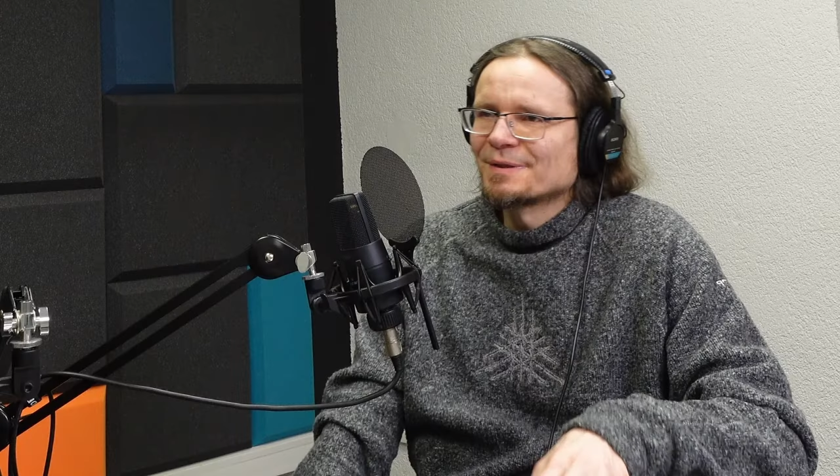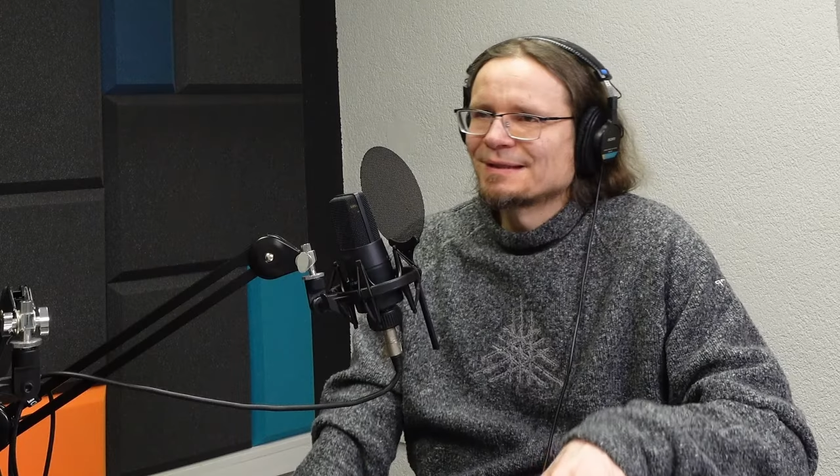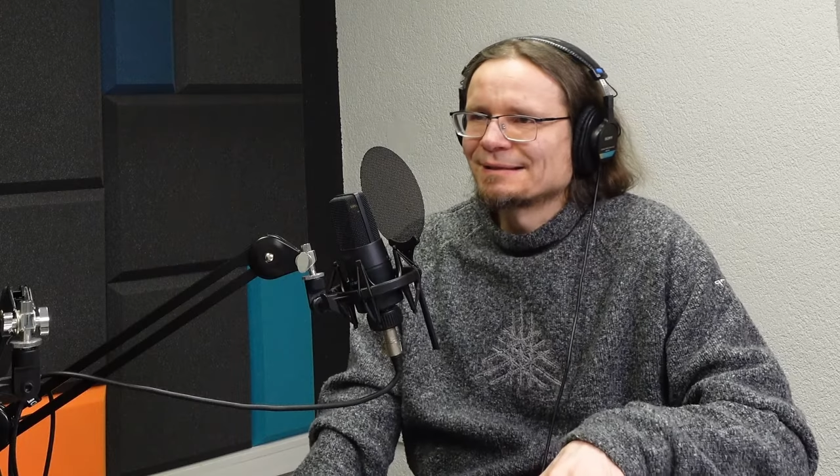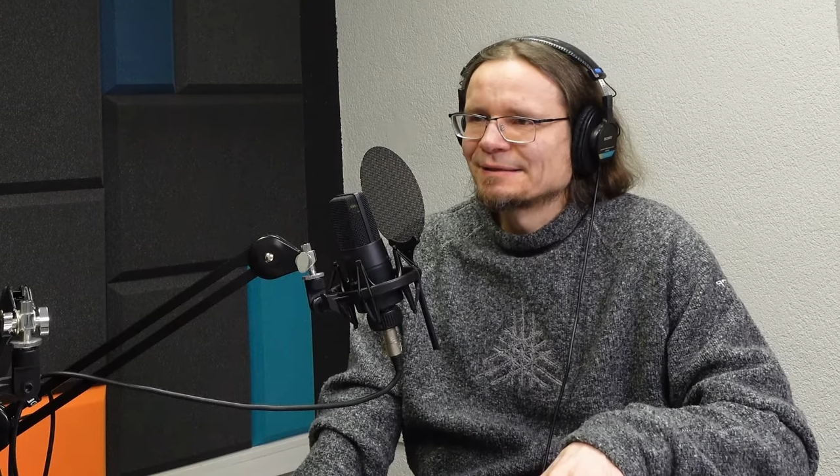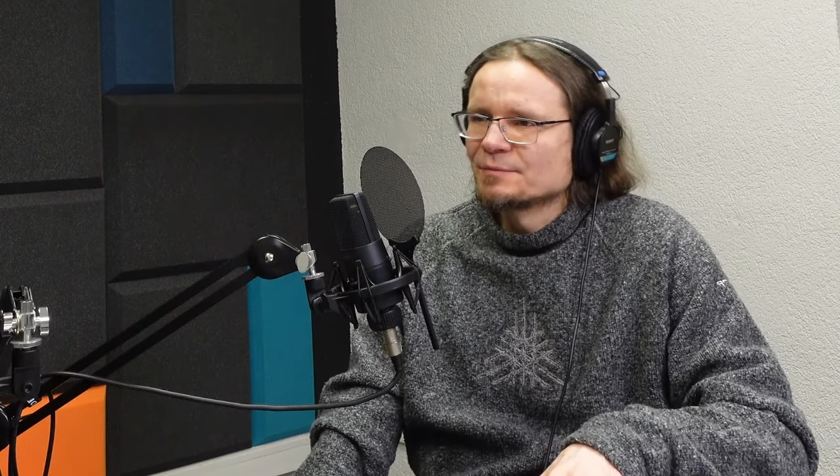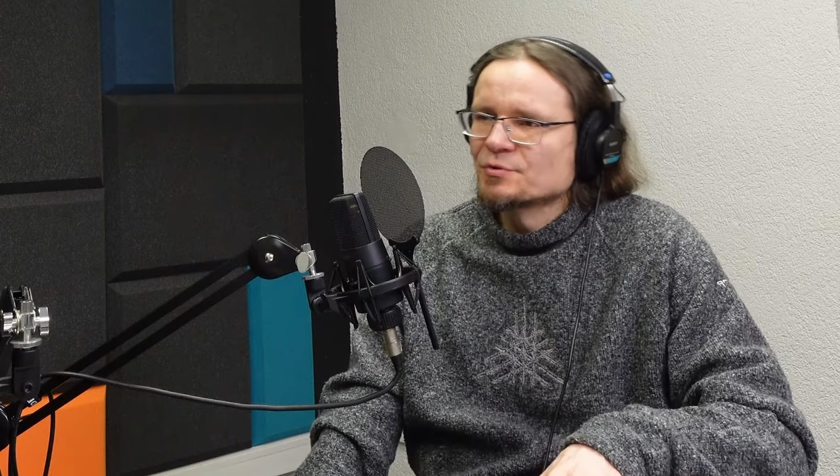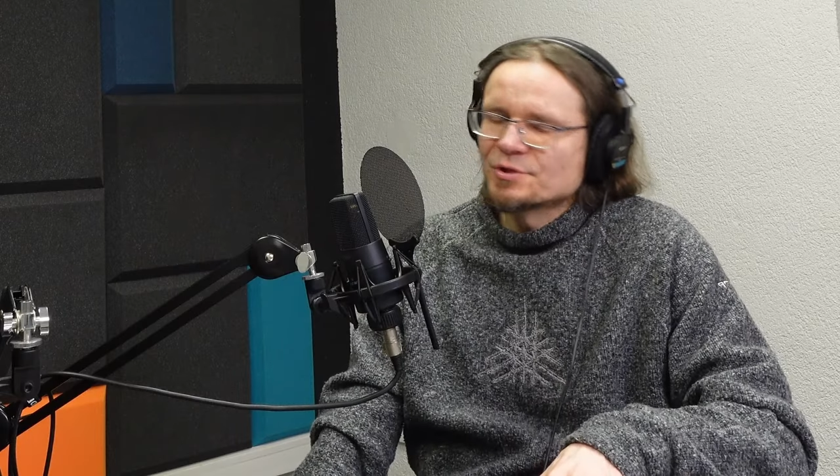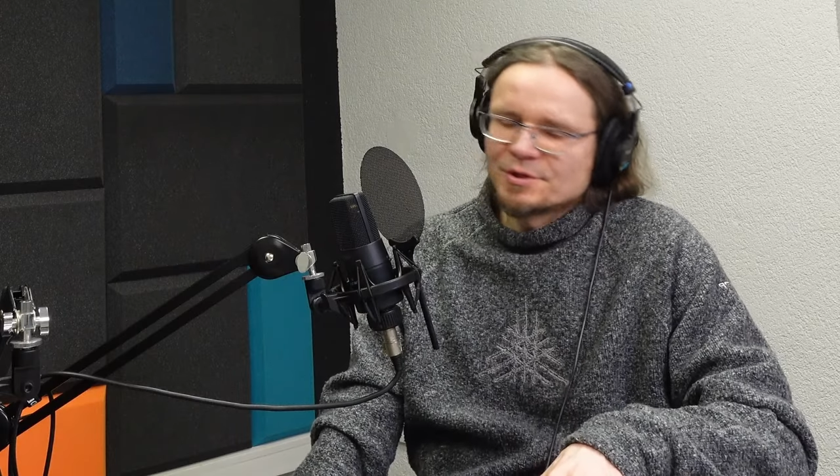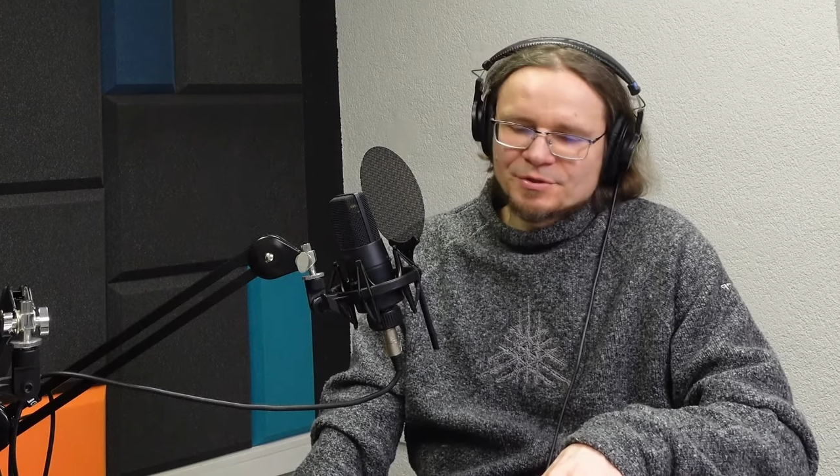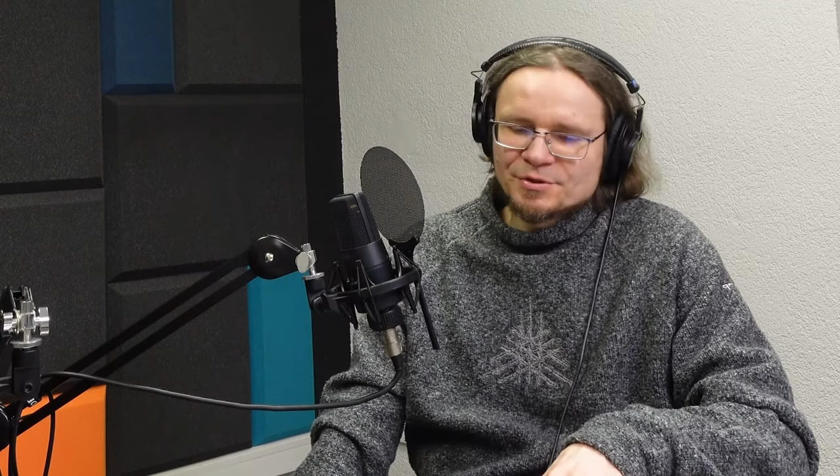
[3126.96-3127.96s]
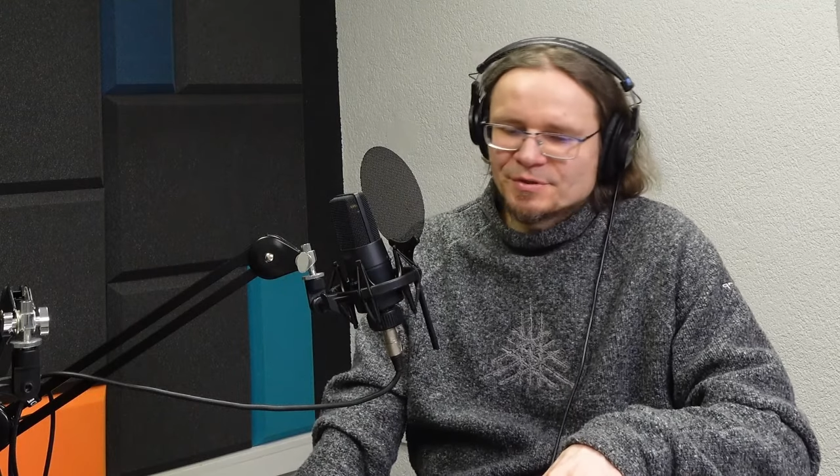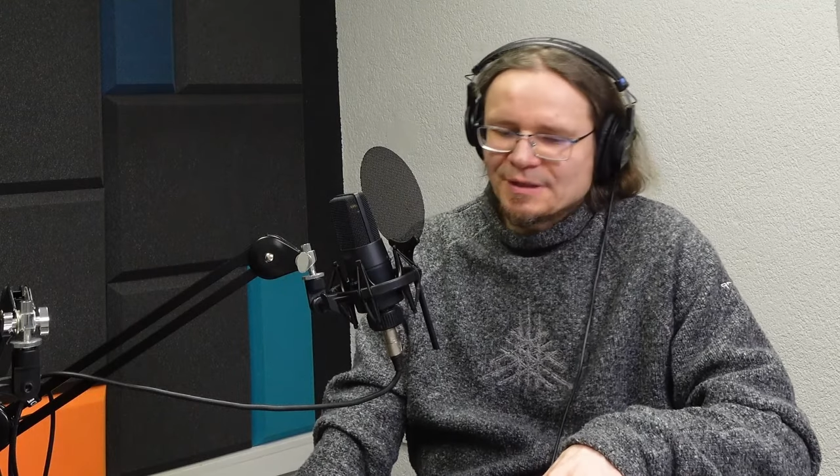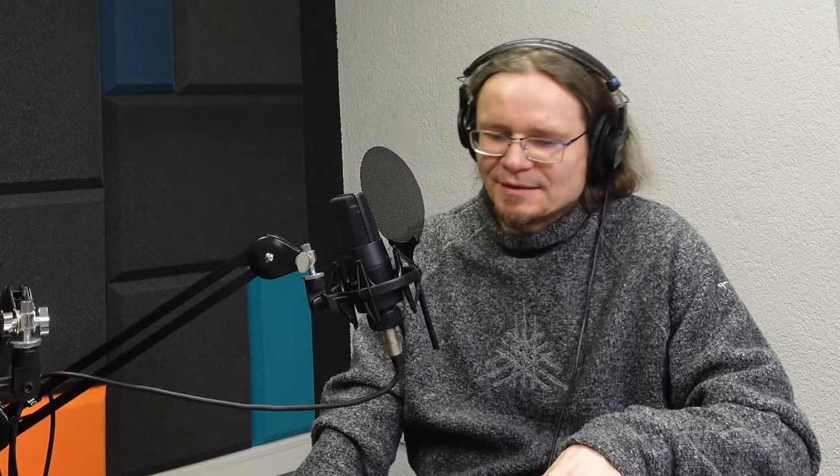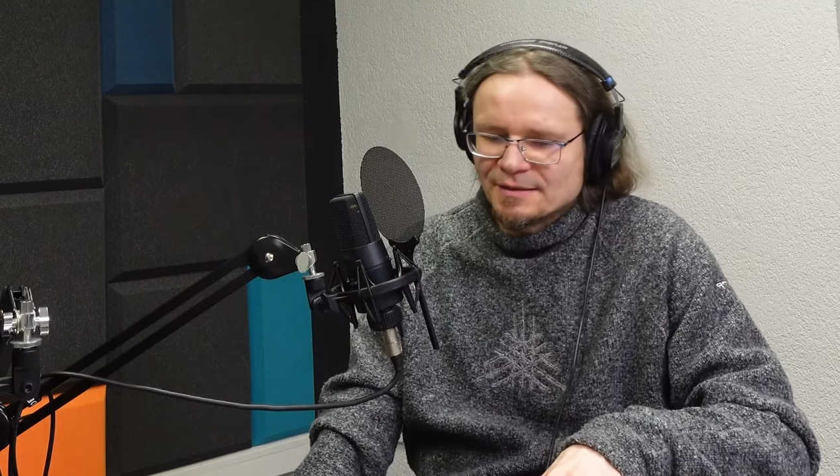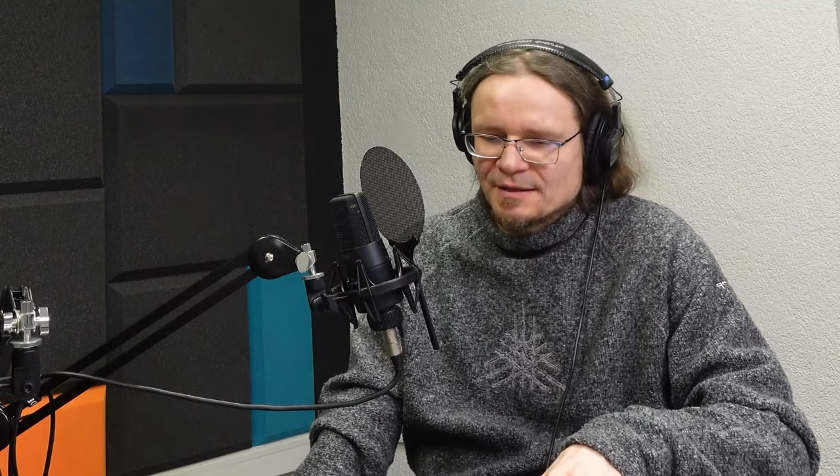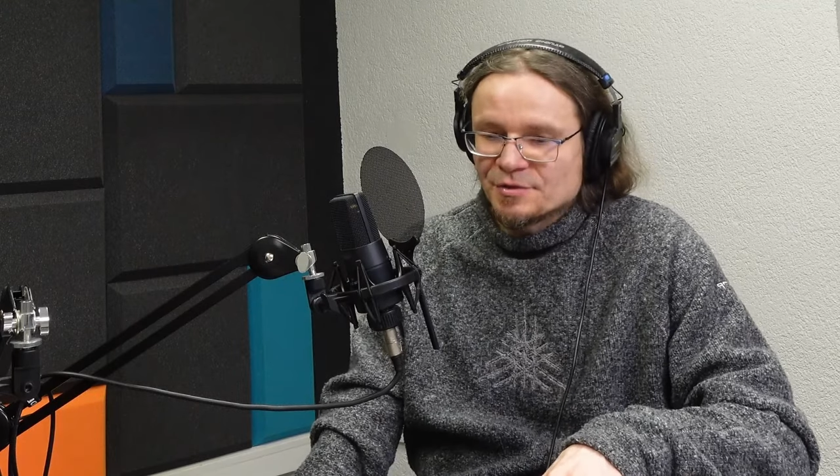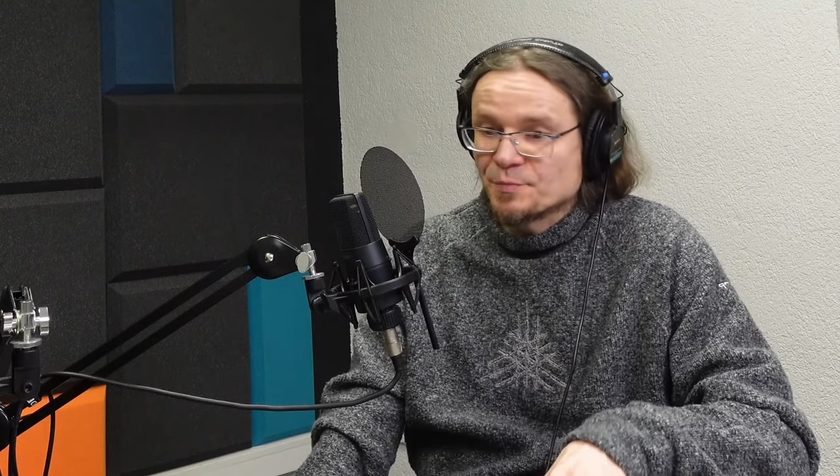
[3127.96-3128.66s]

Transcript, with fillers: badanie i może kiedyś takie jakieś